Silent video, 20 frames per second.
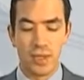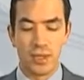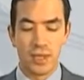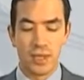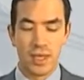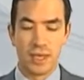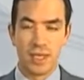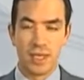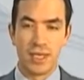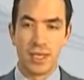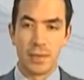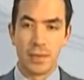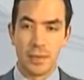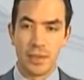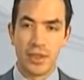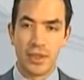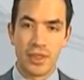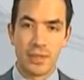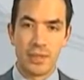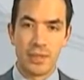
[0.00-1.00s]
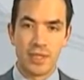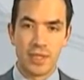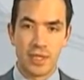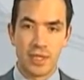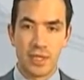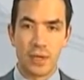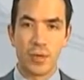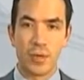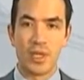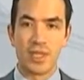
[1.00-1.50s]
que tiene el PLC
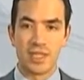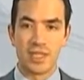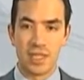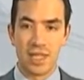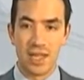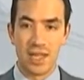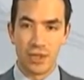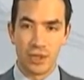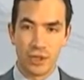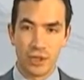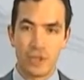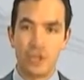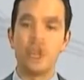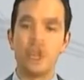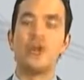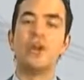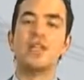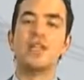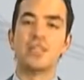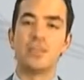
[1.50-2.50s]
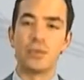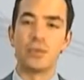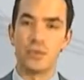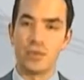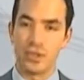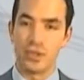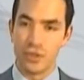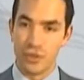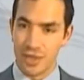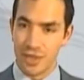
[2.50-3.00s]
metida, cuál es el diagnóstico que estamos
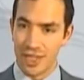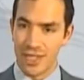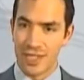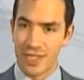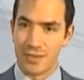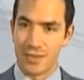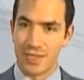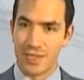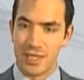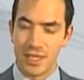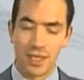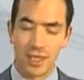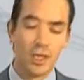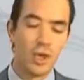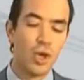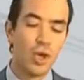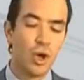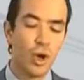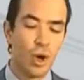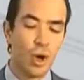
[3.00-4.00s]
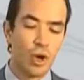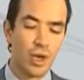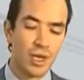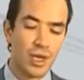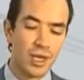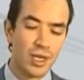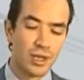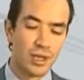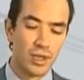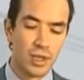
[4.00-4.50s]
viendo directamente
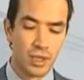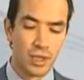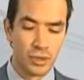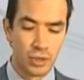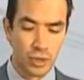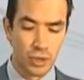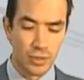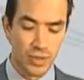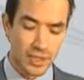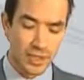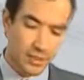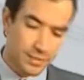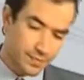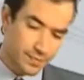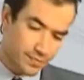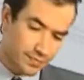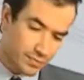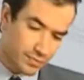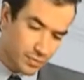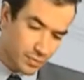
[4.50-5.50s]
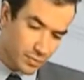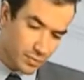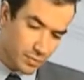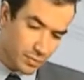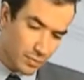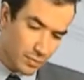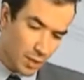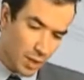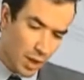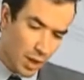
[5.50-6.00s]
online con el autómata.
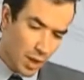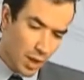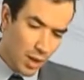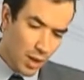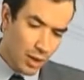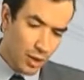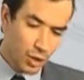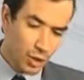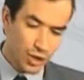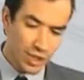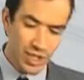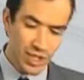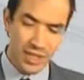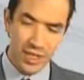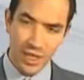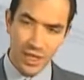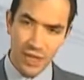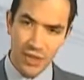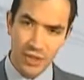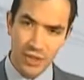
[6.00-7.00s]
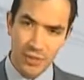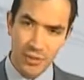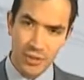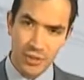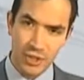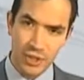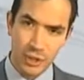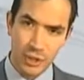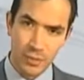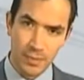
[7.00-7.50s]
Lo siguiente que hacemos
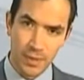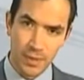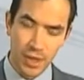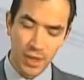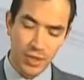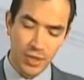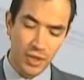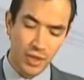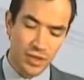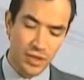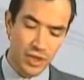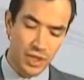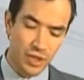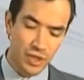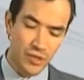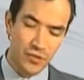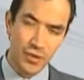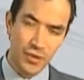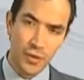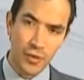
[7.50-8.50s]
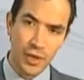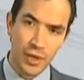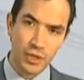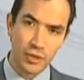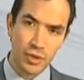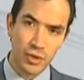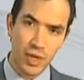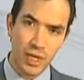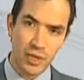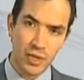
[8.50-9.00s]
en un PLC, tras configurar
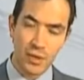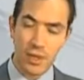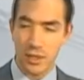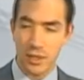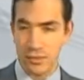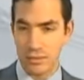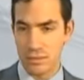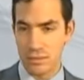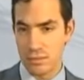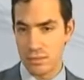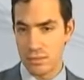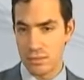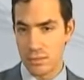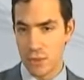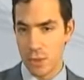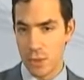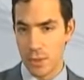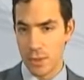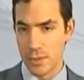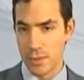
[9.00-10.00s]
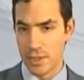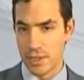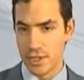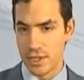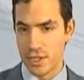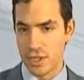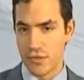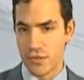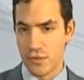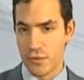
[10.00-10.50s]
su hardware, obviamente
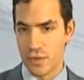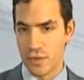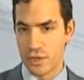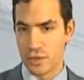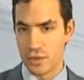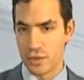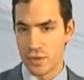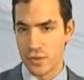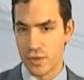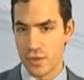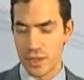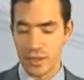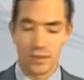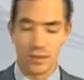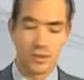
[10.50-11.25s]
es configurar su software.